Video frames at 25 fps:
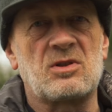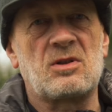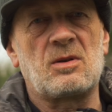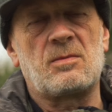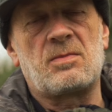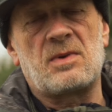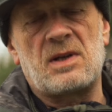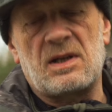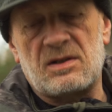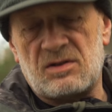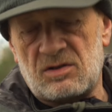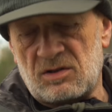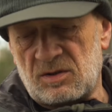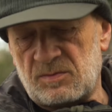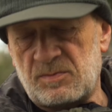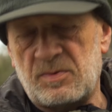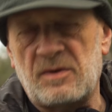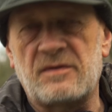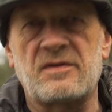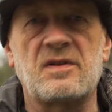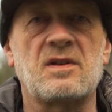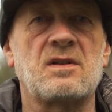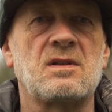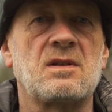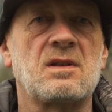dobrać
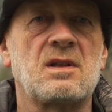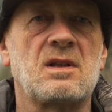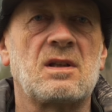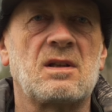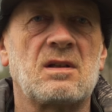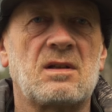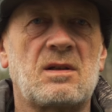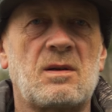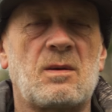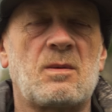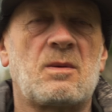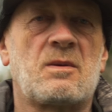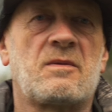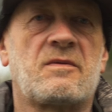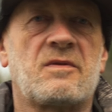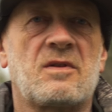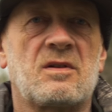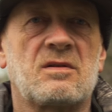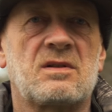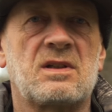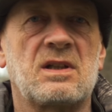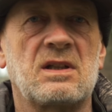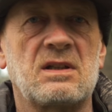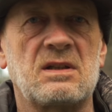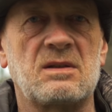odpowiedni
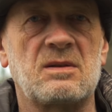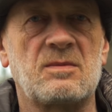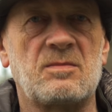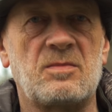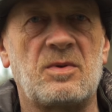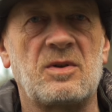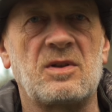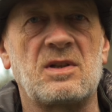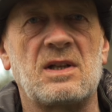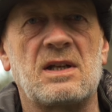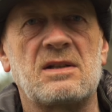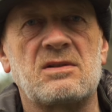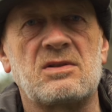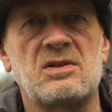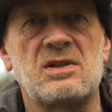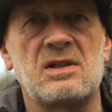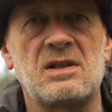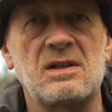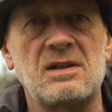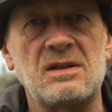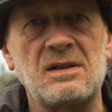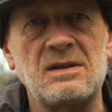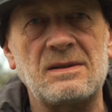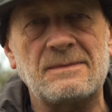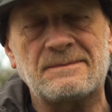kołowrotek, bo
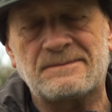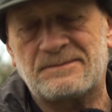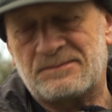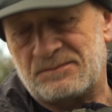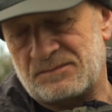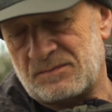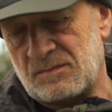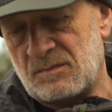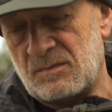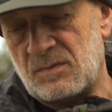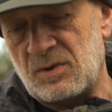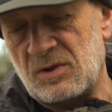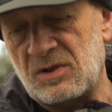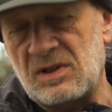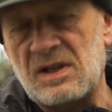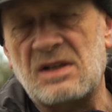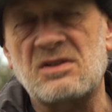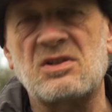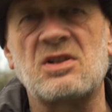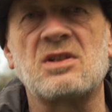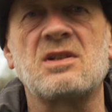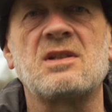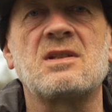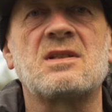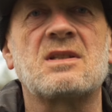inaczej bo
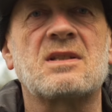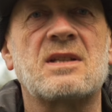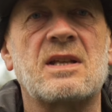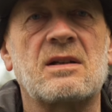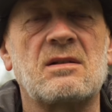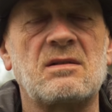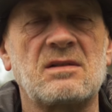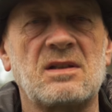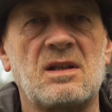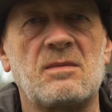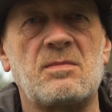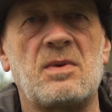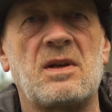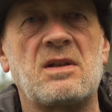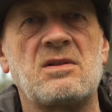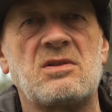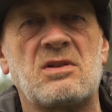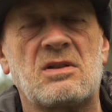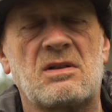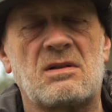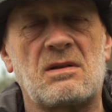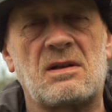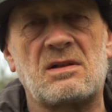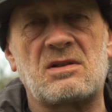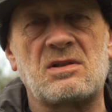inaczej nic z tego nie
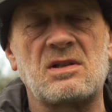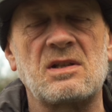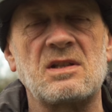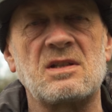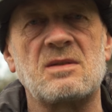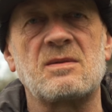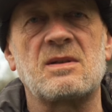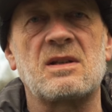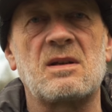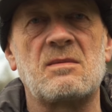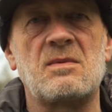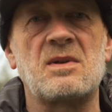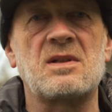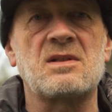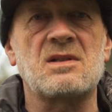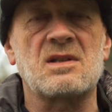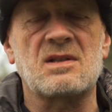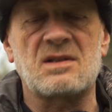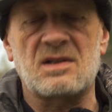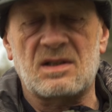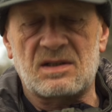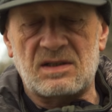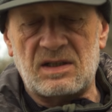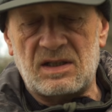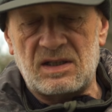będzie, znaczy nic nie będzie
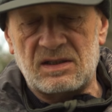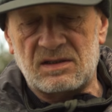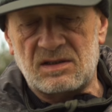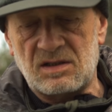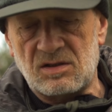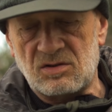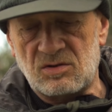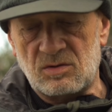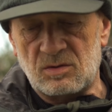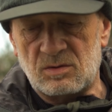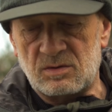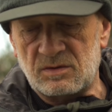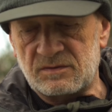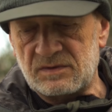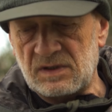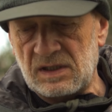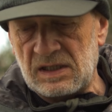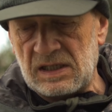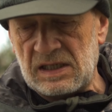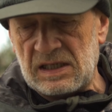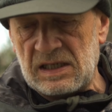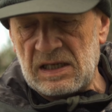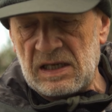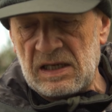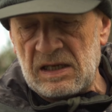z tych dalekich rzutów.
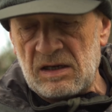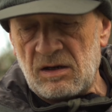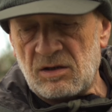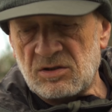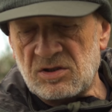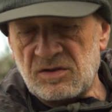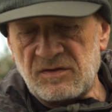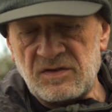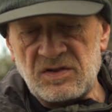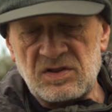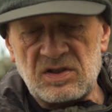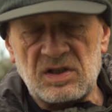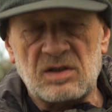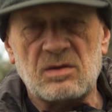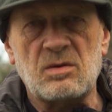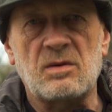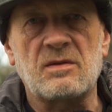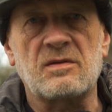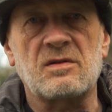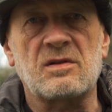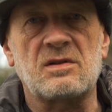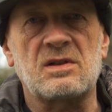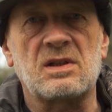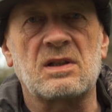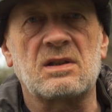Oczywiście
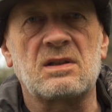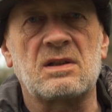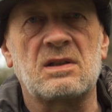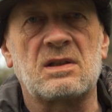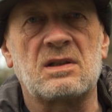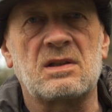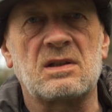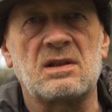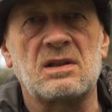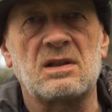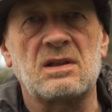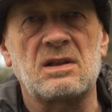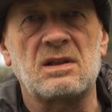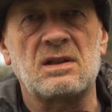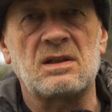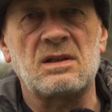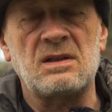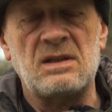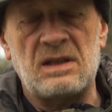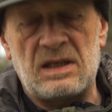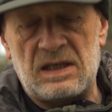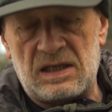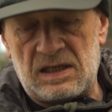kołowrotek e,